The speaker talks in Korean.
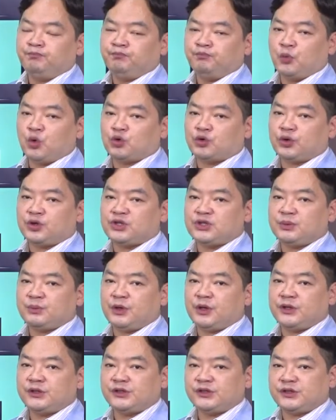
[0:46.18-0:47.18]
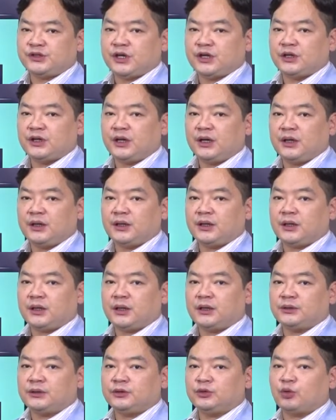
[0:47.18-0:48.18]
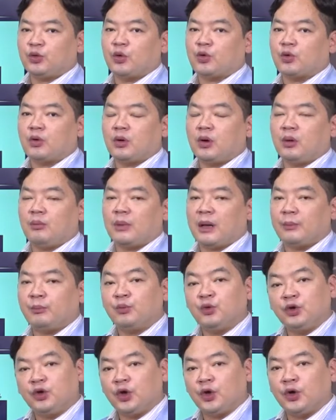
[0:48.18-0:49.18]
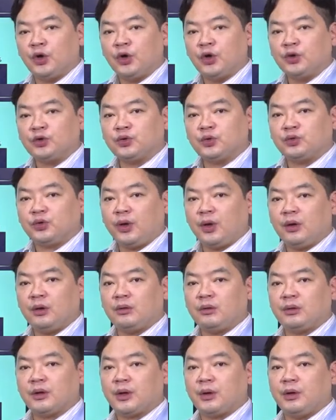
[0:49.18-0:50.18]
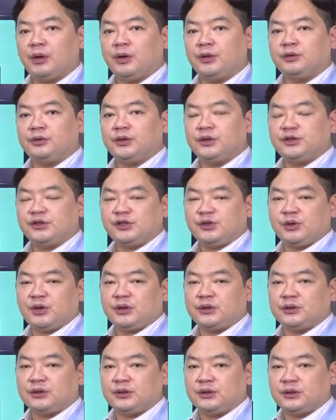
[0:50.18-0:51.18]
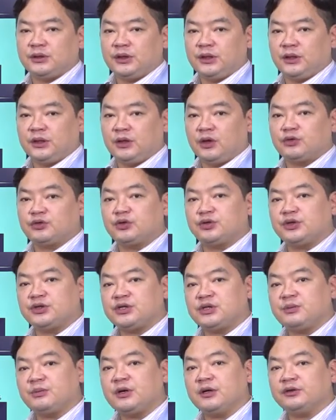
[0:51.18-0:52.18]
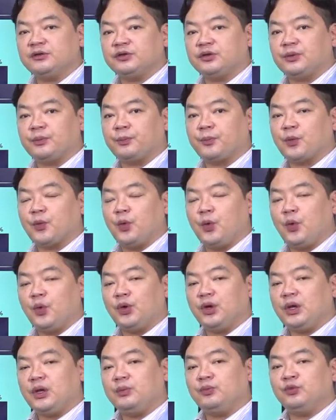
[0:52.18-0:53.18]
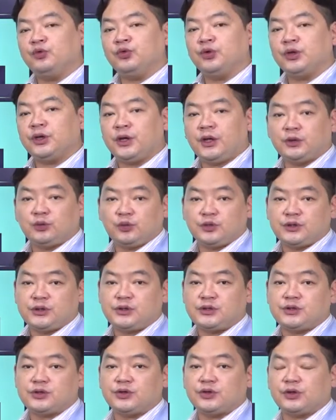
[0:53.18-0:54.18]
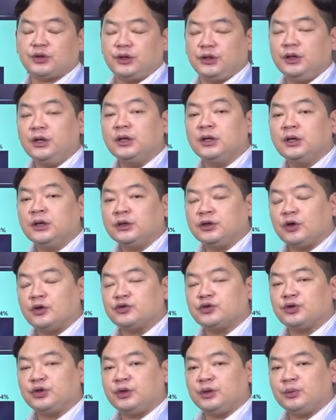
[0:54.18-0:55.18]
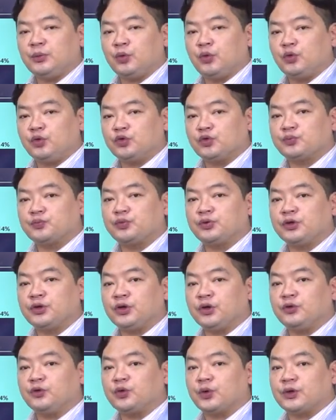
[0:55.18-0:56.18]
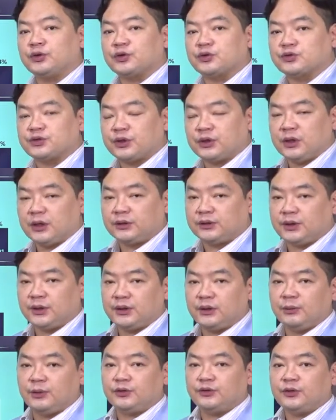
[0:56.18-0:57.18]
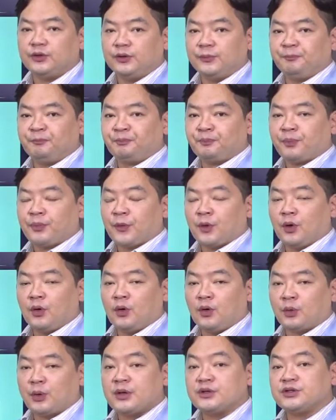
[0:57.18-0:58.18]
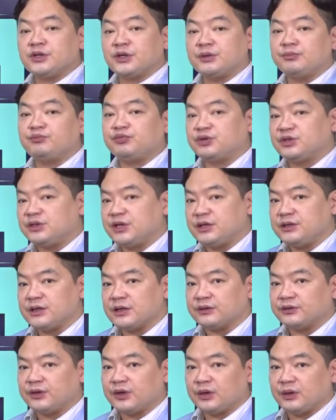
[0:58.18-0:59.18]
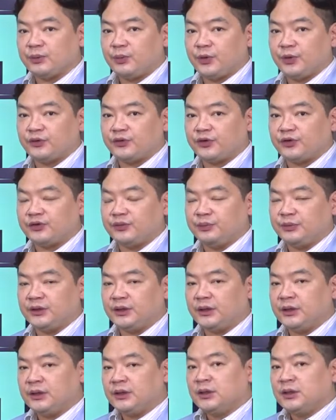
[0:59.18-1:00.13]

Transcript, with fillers: 뭐 그렇지만 시장이 하락하는 것과 맞물려 또 태양광에 관련된 시황들이 여전히 실망스럽고 1분기에 또 실적이 여전히 뭐 6분기 연속의 적자를 나타내면서 어, 굉장히 부진한 양상을 보였었습니다.